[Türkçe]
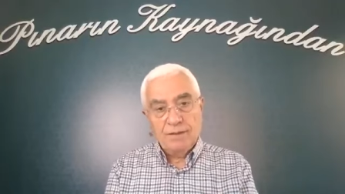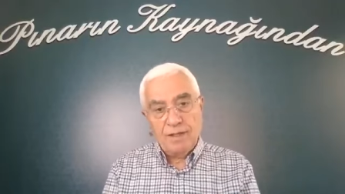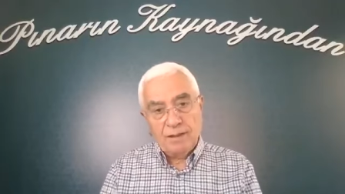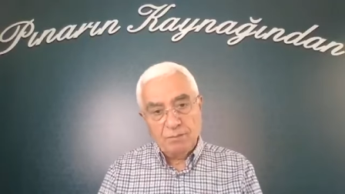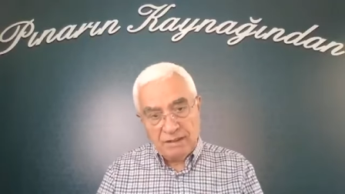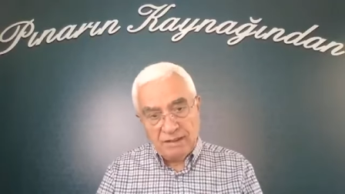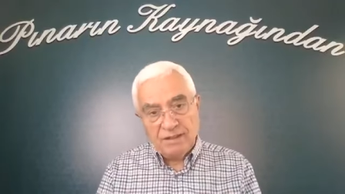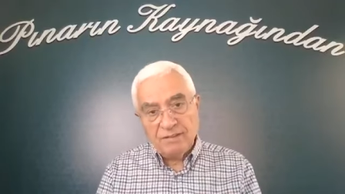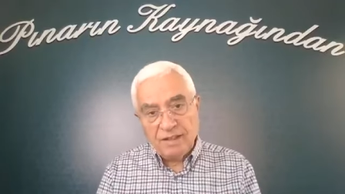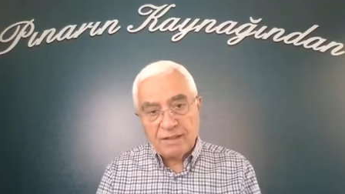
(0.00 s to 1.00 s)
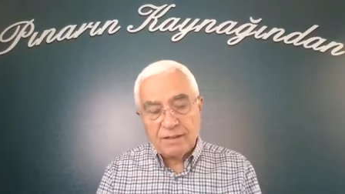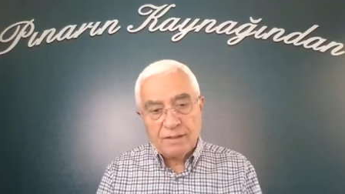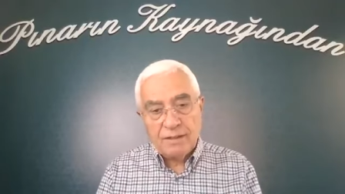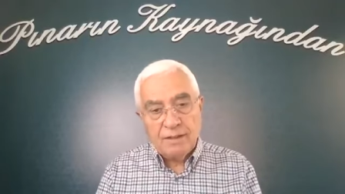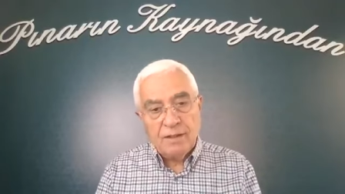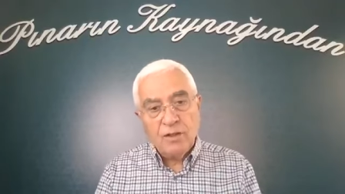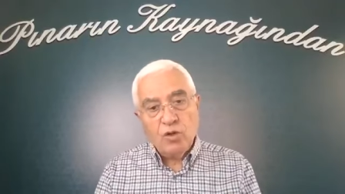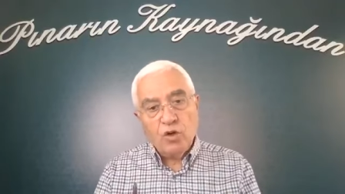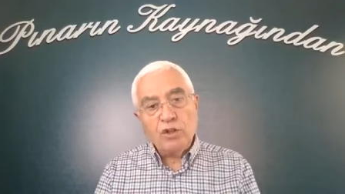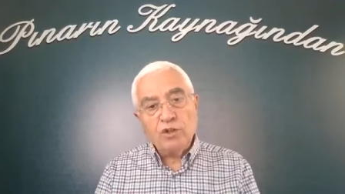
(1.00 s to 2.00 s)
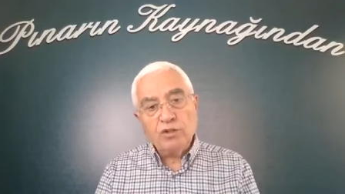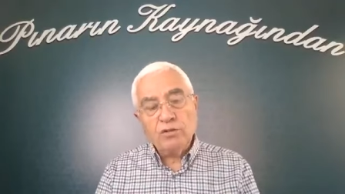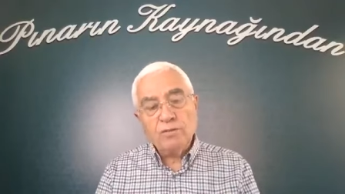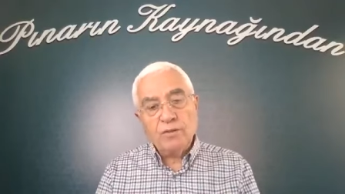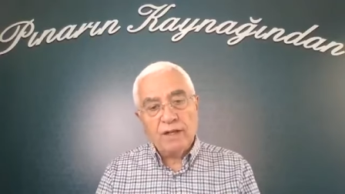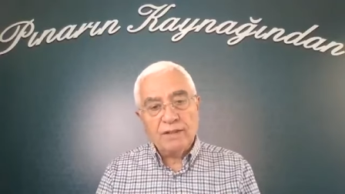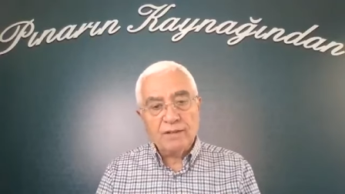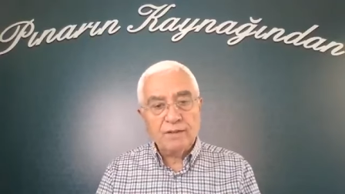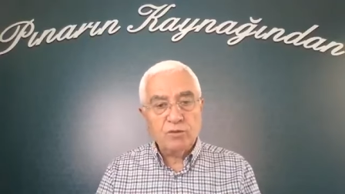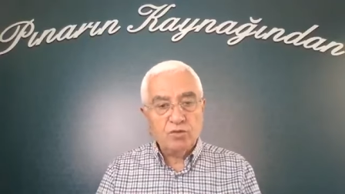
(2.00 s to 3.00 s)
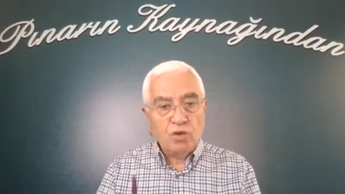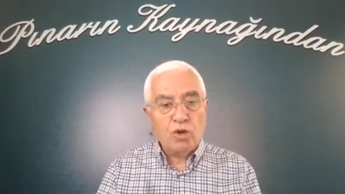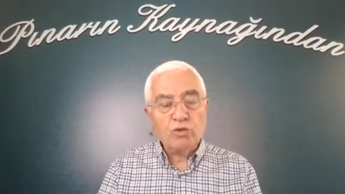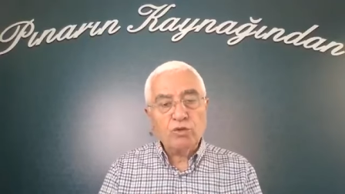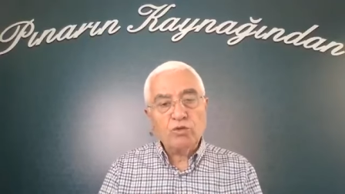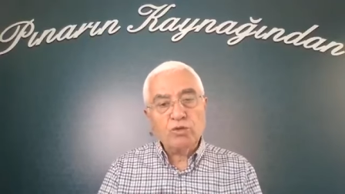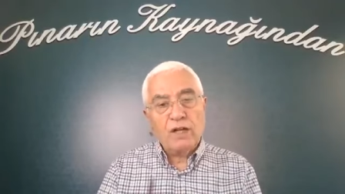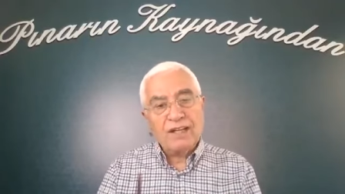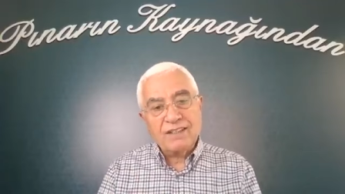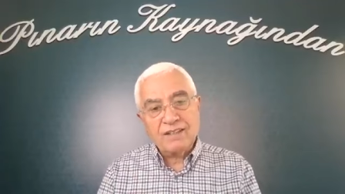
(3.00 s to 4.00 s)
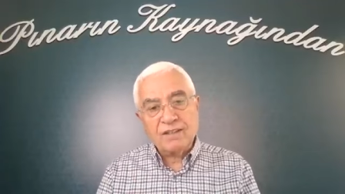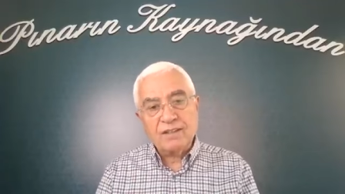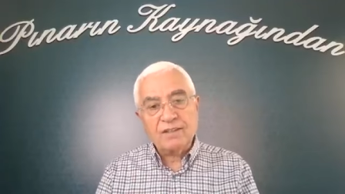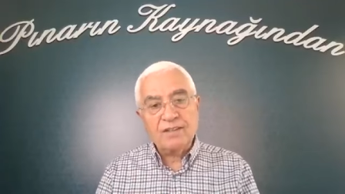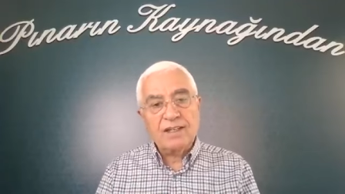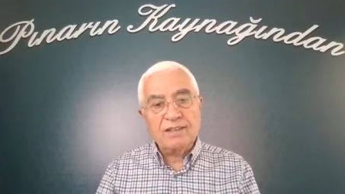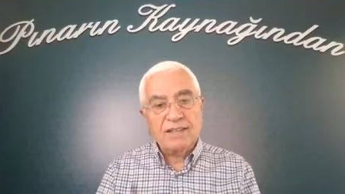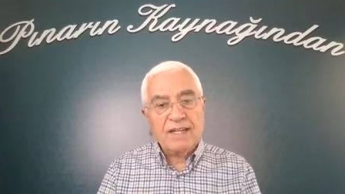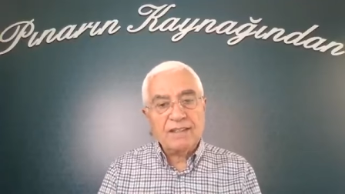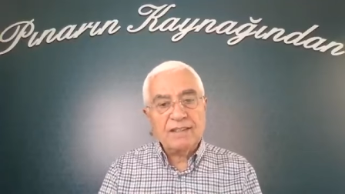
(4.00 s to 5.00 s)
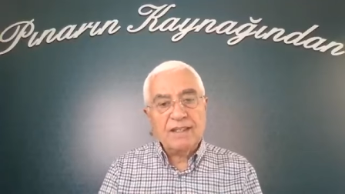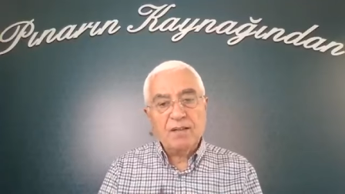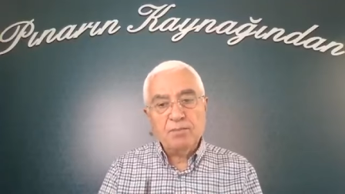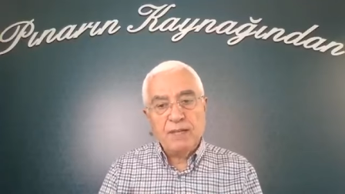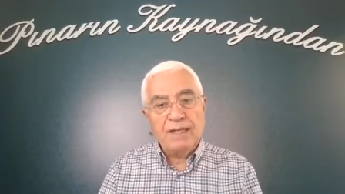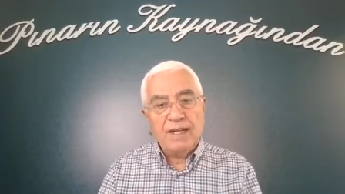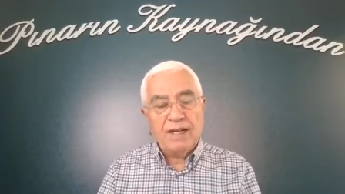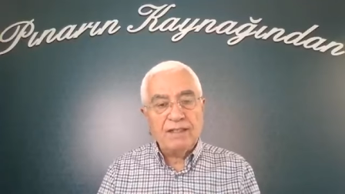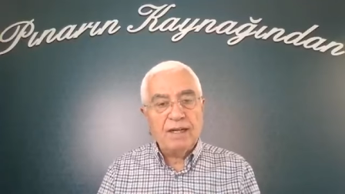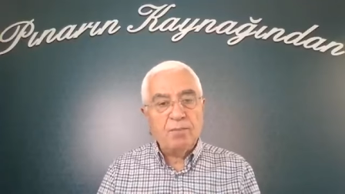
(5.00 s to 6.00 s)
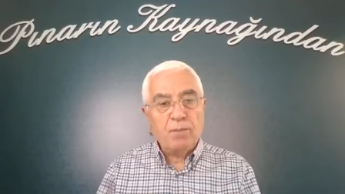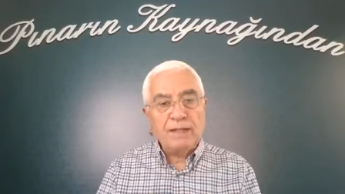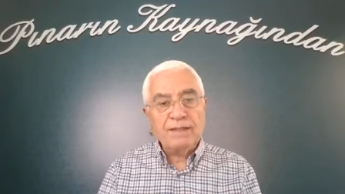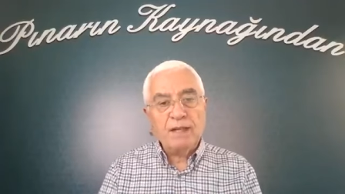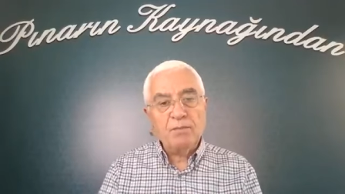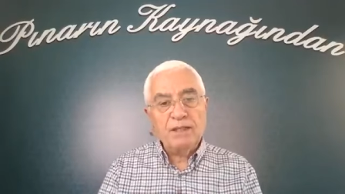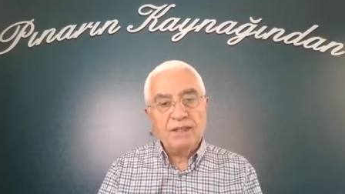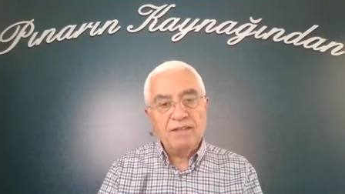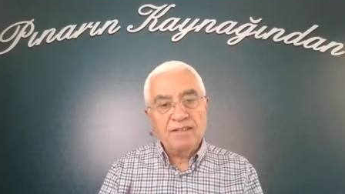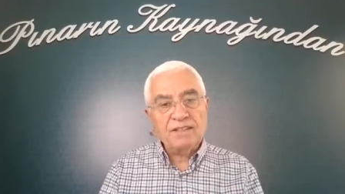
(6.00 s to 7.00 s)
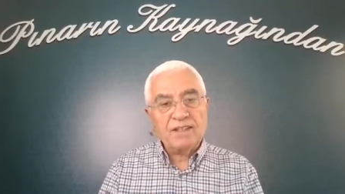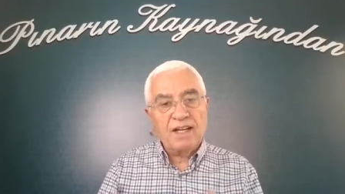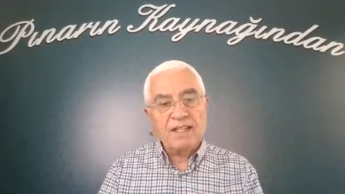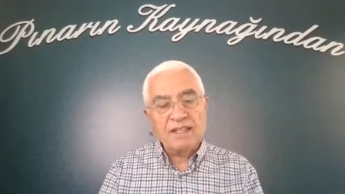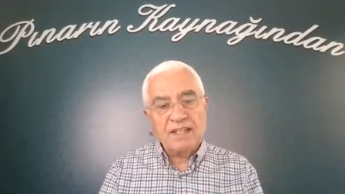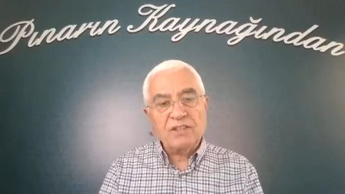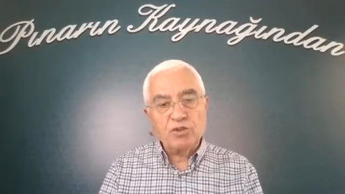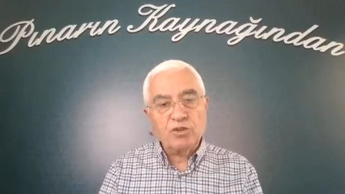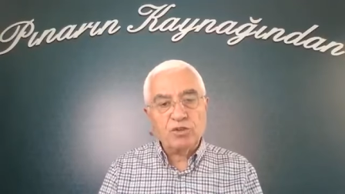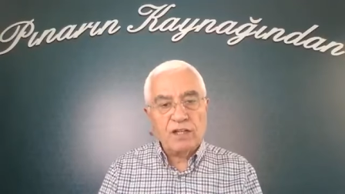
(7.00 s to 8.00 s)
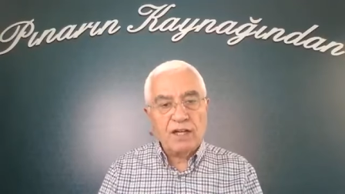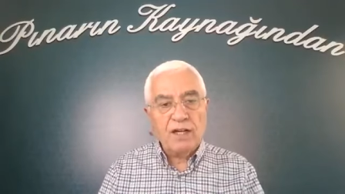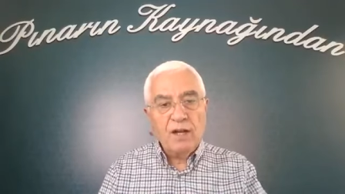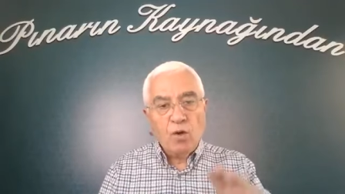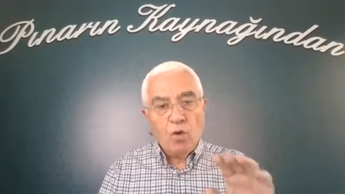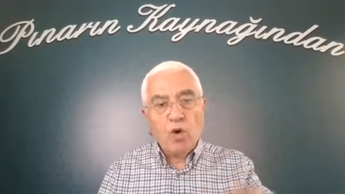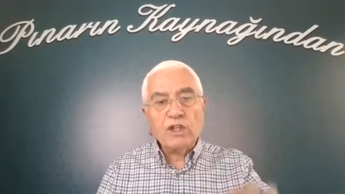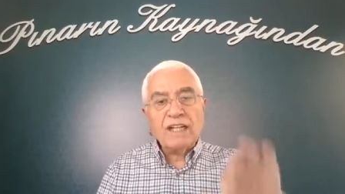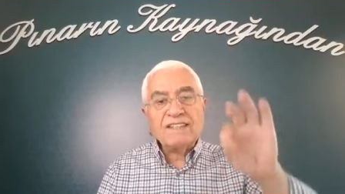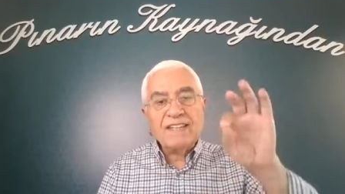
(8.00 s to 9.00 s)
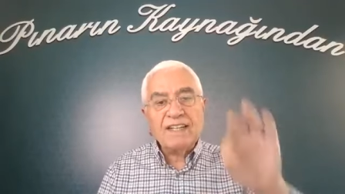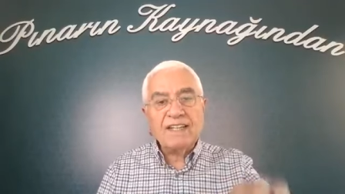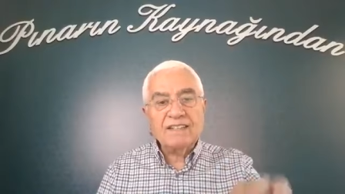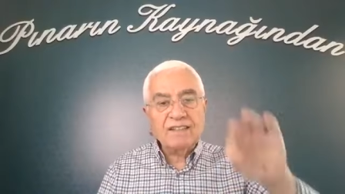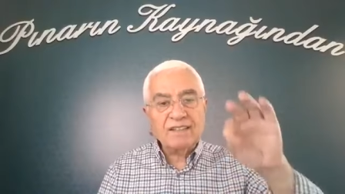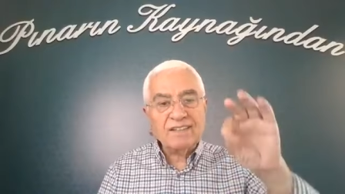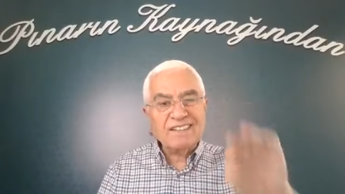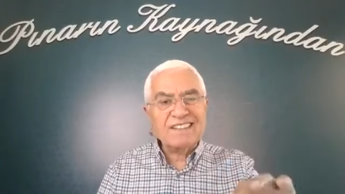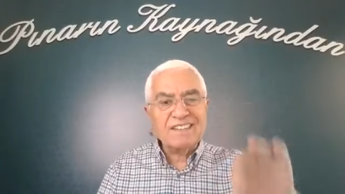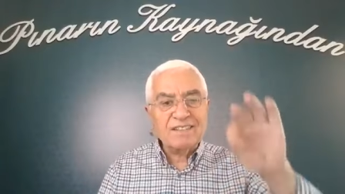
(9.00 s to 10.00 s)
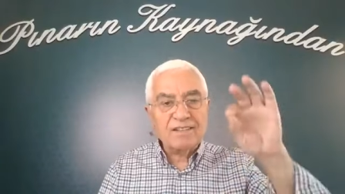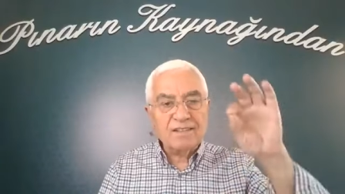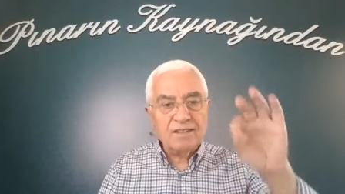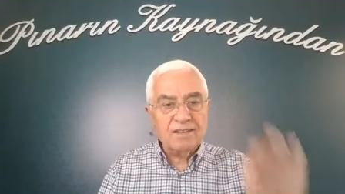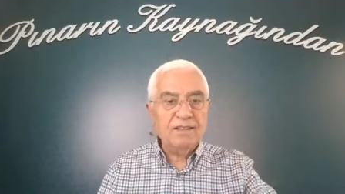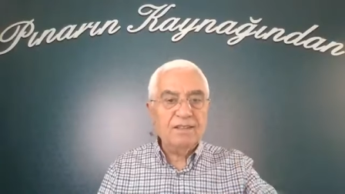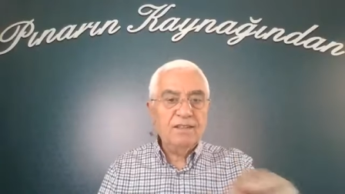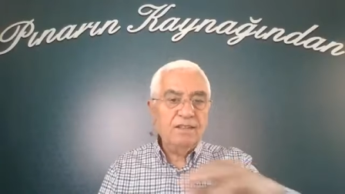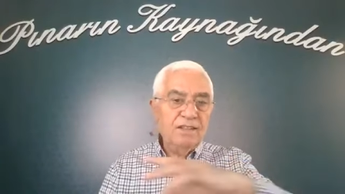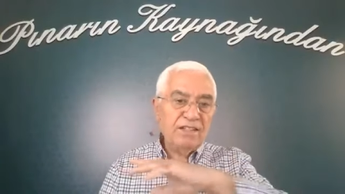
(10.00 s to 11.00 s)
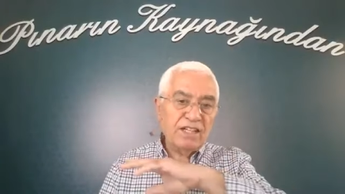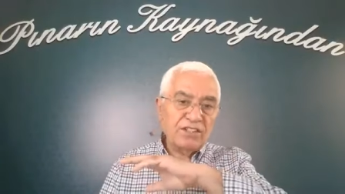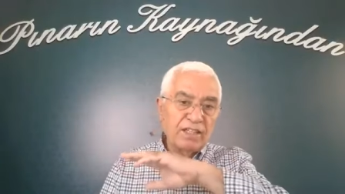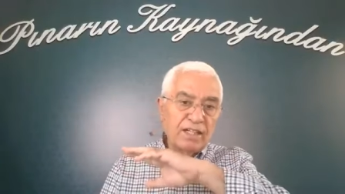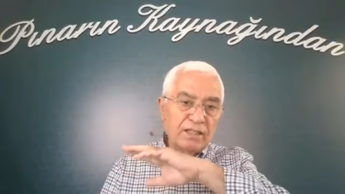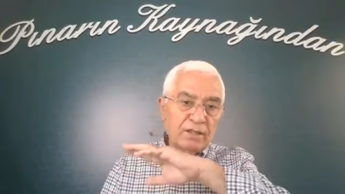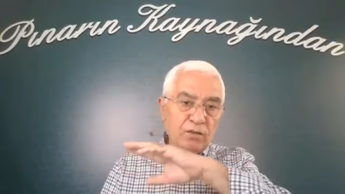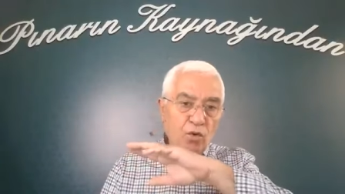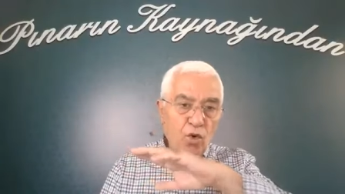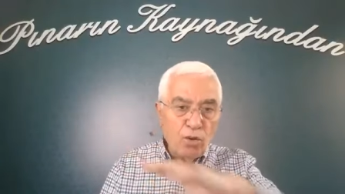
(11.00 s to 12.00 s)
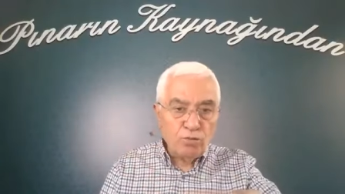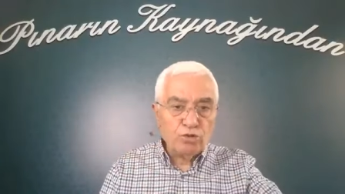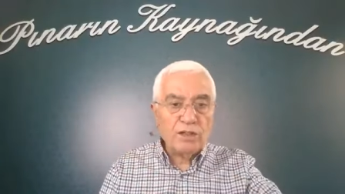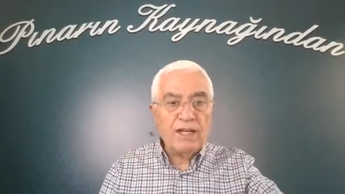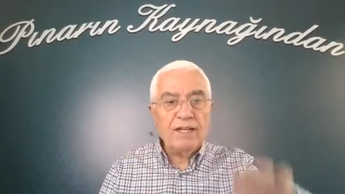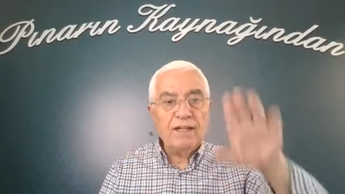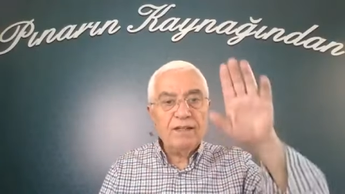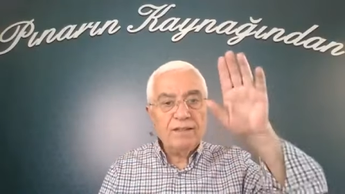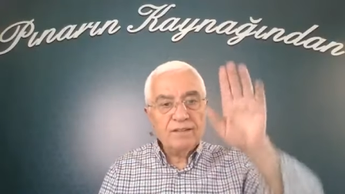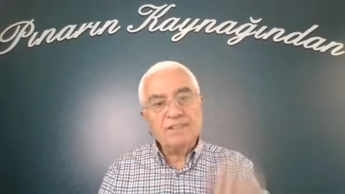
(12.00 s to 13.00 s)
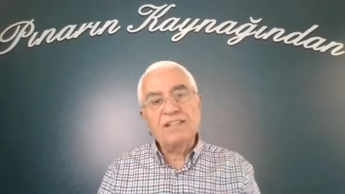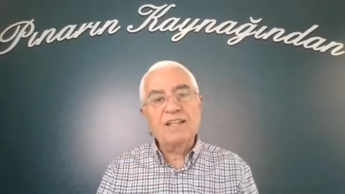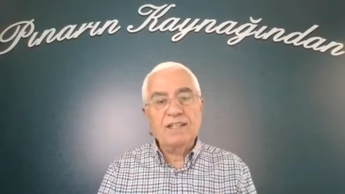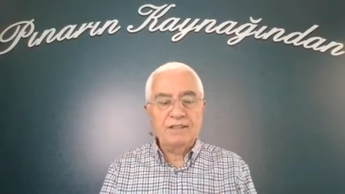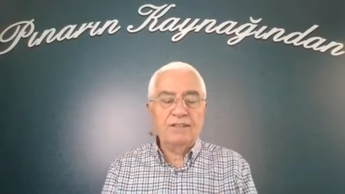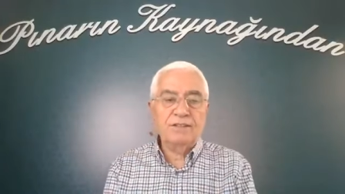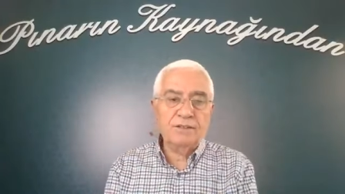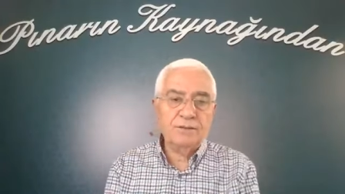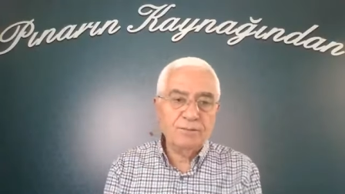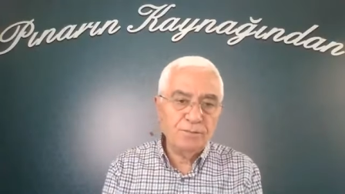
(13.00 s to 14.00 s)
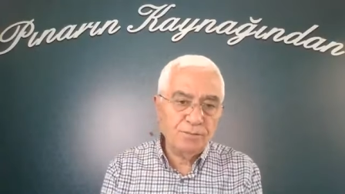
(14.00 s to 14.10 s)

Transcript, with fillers: Yani bir yıl var. O yıl hani yoklukla, kıtlıkla, dertle, belayla, pandemiyle vesaire geçiyorsa ona sene denir. Sıkıntılı yaşanan ömüre sene denir.